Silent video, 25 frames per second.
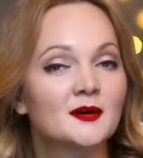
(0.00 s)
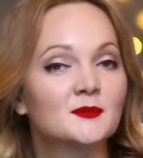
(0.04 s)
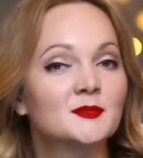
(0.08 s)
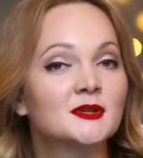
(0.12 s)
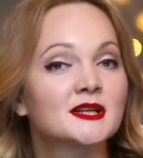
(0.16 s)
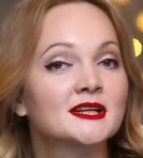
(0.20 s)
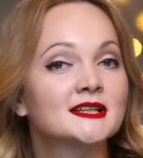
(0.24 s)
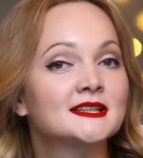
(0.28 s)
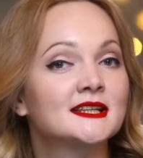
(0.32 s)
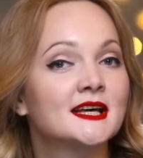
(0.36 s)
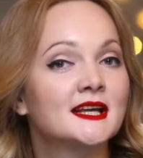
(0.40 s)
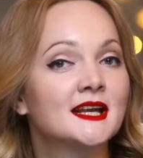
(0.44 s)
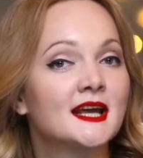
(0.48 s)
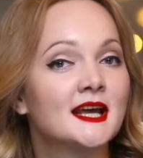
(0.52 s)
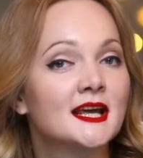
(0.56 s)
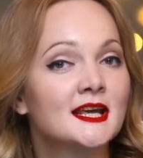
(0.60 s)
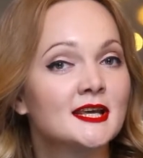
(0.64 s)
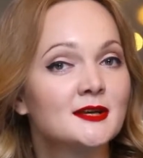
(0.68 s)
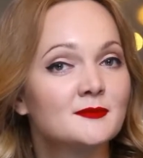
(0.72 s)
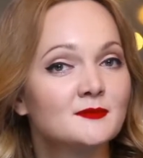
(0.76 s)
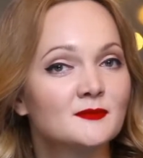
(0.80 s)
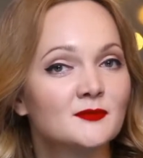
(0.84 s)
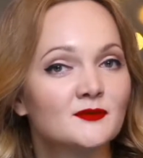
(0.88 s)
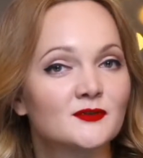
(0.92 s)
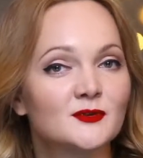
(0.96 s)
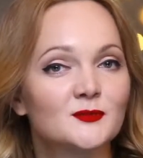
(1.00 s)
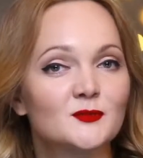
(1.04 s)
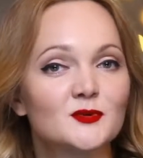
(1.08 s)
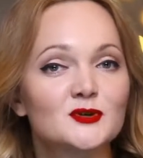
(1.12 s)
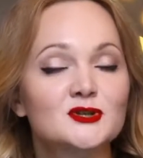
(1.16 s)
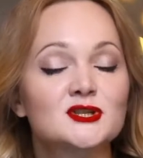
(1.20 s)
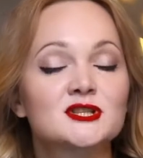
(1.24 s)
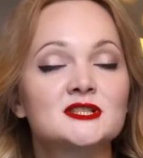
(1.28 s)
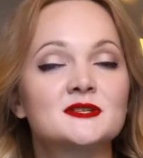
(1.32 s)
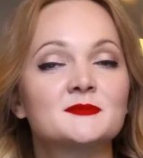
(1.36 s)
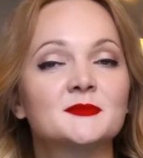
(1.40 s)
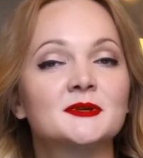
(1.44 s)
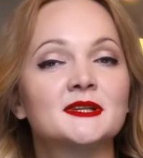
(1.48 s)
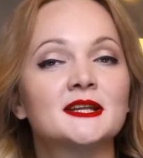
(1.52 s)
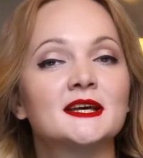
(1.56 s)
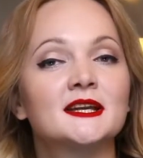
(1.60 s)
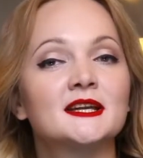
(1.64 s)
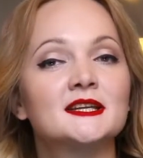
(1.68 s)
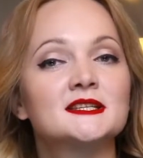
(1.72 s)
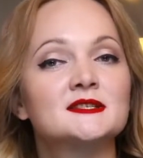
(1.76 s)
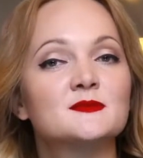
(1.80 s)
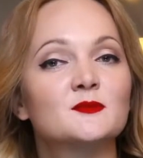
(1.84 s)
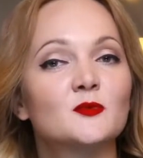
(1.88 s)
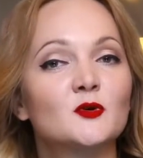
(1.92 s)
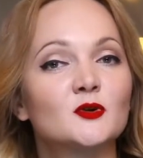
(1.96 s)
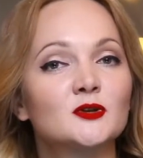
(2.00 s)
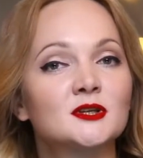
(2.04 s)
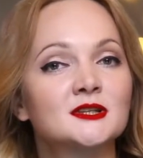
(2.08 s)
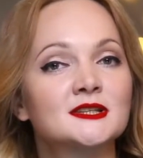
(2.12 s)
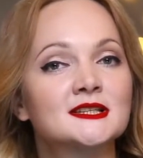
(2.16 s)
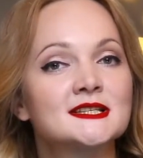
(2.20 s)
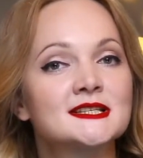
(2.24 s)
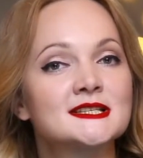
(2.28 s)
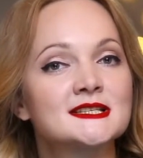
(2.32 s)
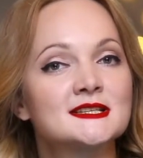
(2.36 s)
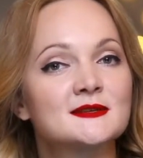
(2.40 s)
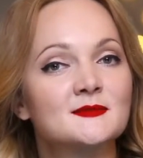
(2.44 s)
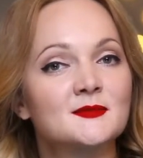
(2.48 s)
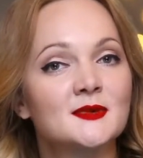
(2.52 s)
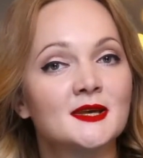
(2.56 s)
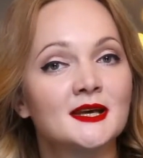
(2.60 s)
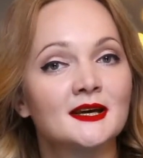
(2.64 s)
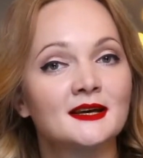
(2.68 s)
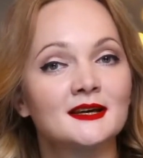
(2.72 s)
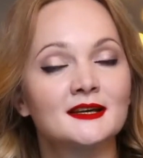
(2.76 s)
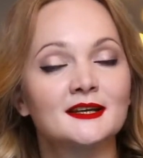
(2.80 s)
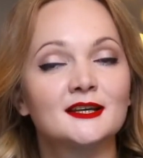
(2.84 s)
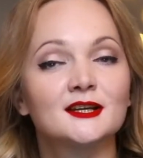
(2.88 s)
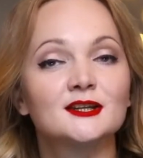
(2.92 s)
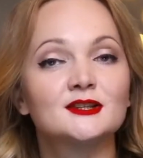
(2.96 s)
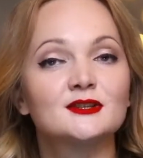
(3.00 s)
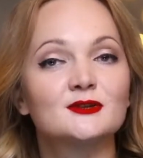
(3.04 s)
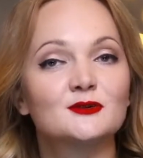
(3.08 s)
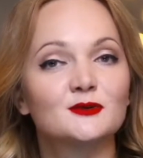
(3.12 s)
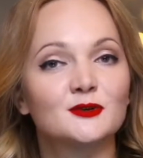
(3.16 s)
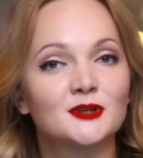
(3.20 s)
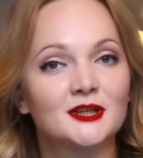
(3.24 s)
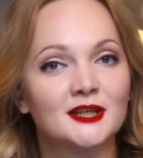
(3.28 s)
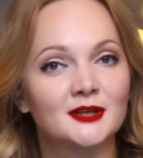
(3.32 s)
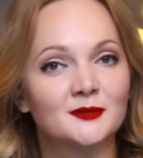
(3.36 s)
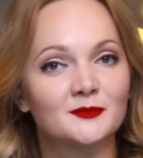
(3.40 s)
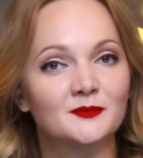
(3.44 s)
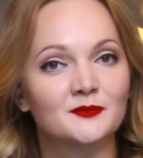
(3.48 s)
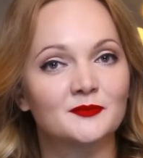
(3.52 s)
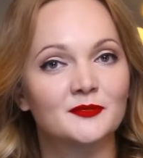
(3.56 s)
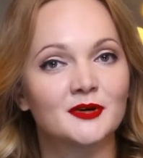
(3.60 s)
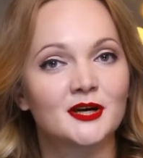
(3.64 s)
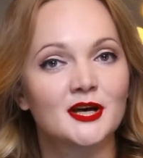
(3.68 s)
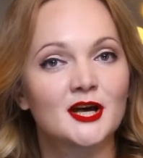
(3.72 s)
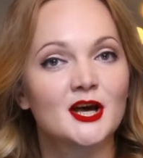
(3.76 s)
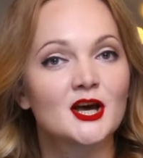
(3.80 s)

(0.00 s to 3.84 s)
Благодаря им вы можете подарить молодость себе и другим –